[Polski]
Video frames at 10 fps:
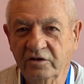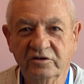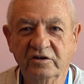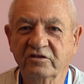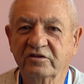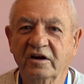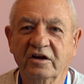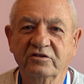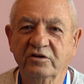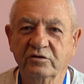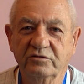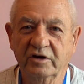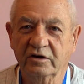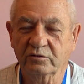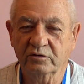Że niezależnie od
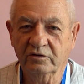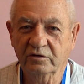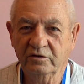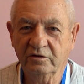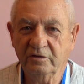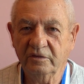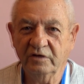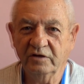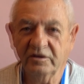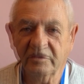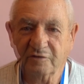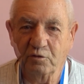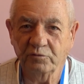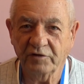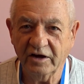wieku.
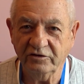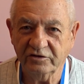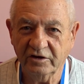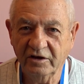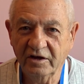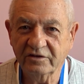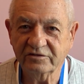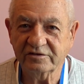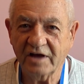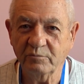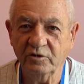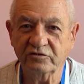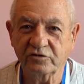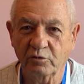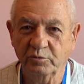Zaufajcie sami
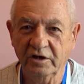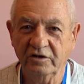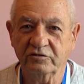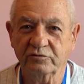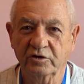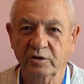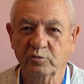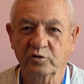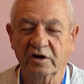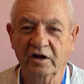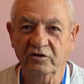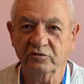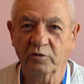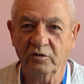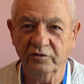sobie i swojemu
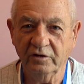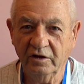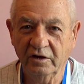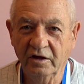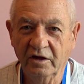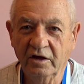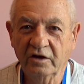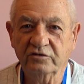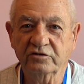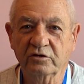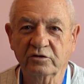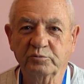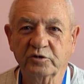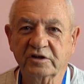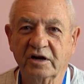organizmowi, że on
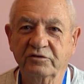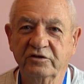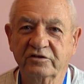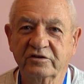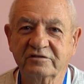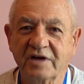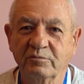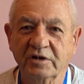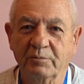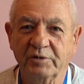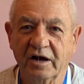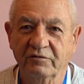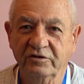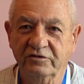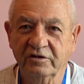potrafi się sam
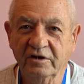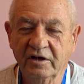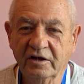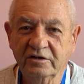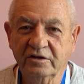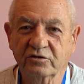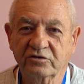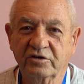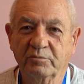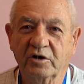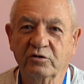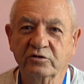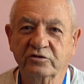naprawić, tylko trzeba go